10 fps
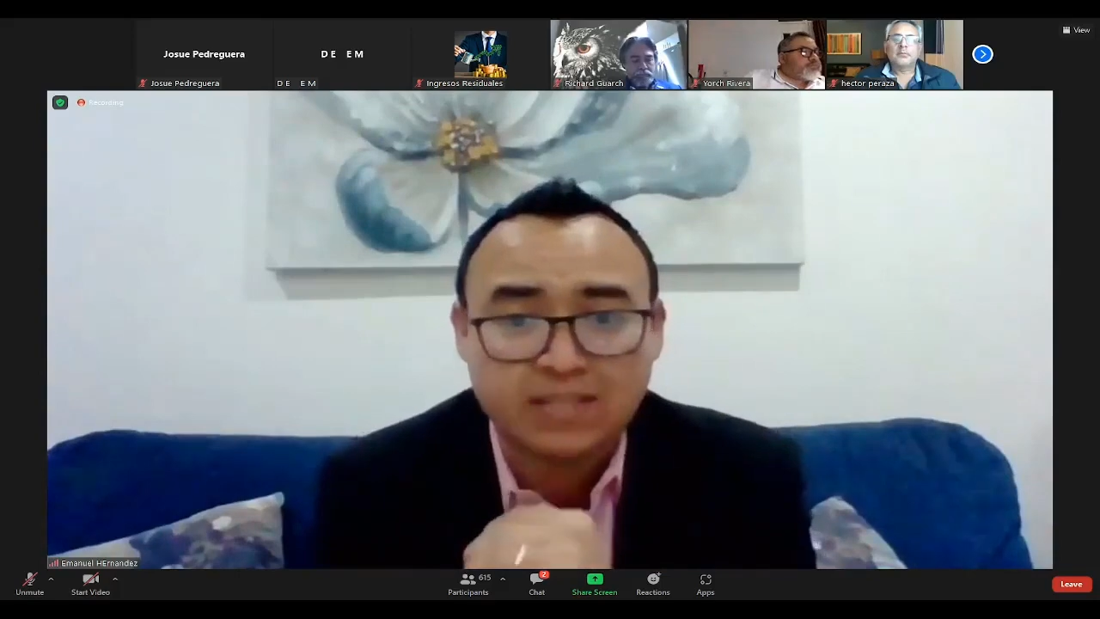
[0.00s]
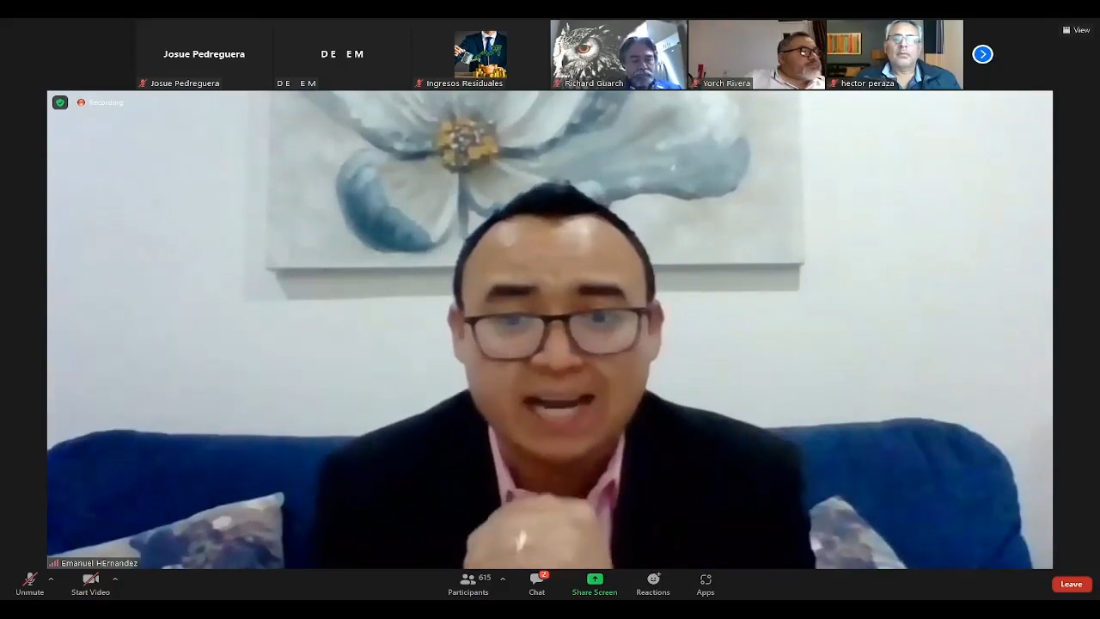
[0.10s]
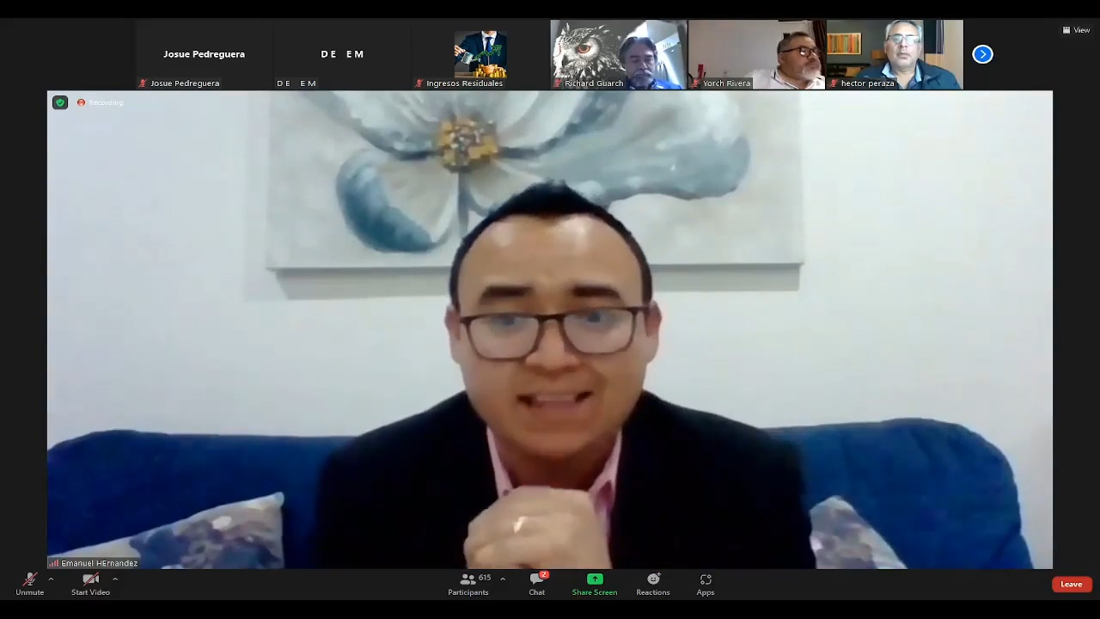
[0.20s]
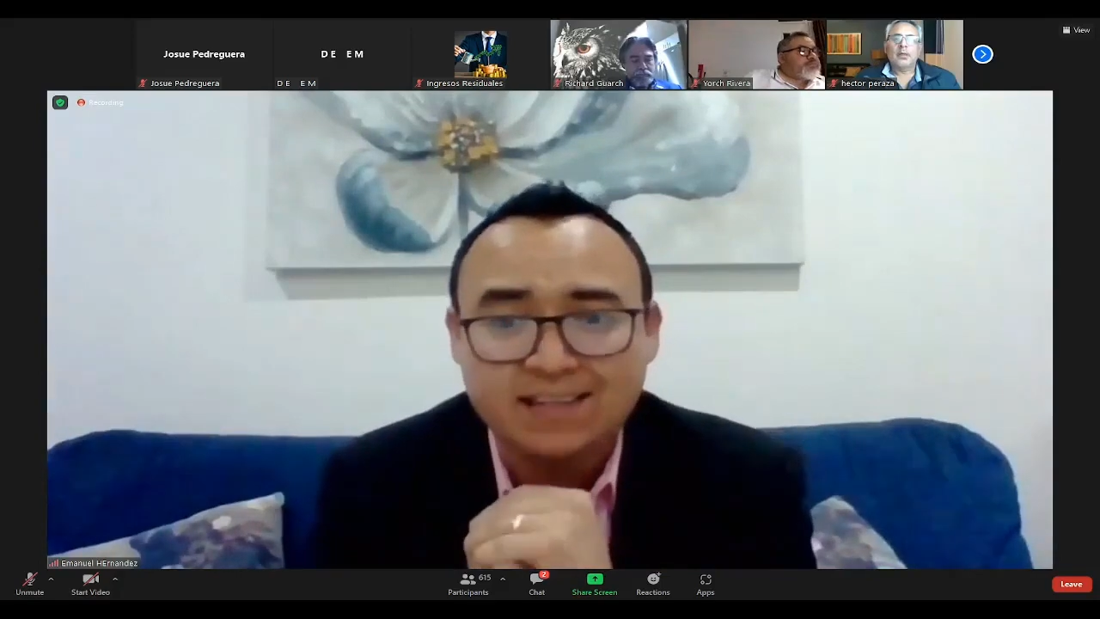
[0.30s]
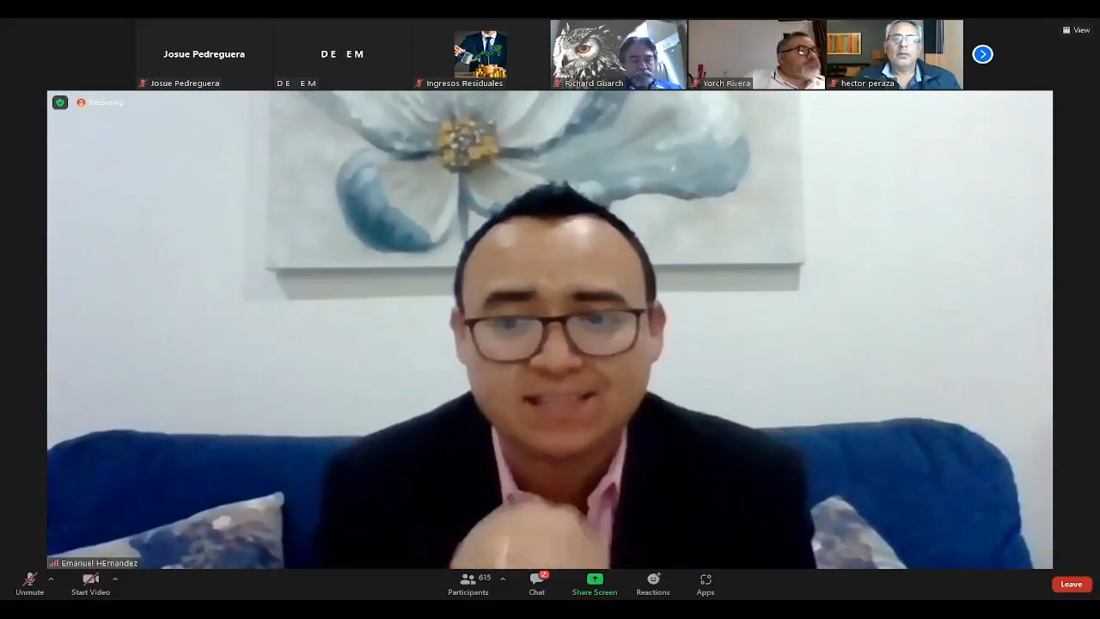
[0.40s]

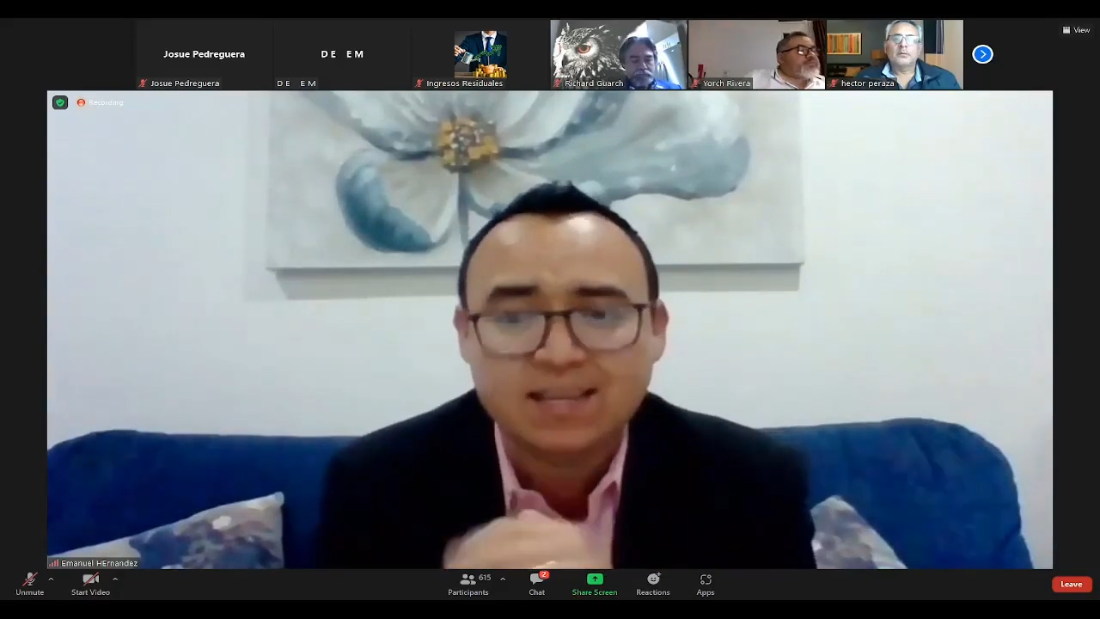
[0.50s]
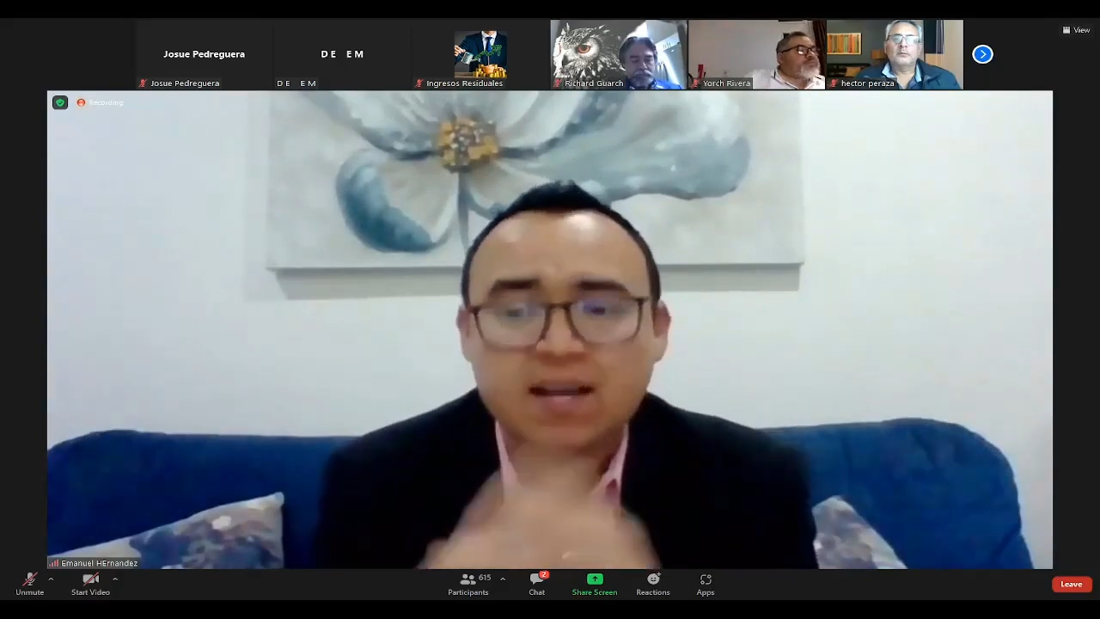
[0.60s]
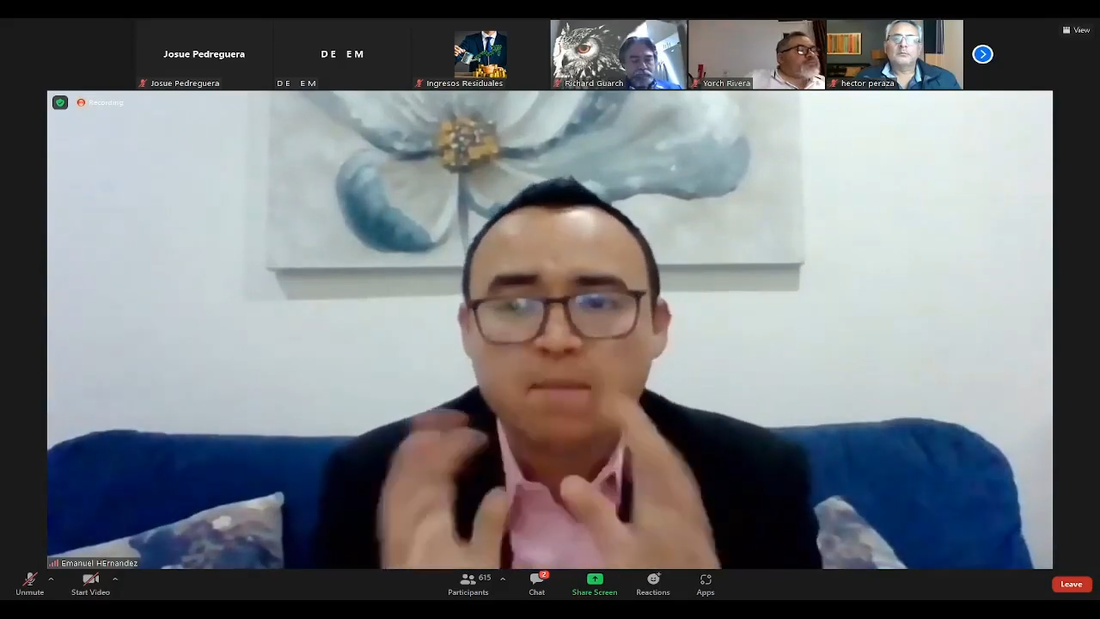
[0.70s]
traders.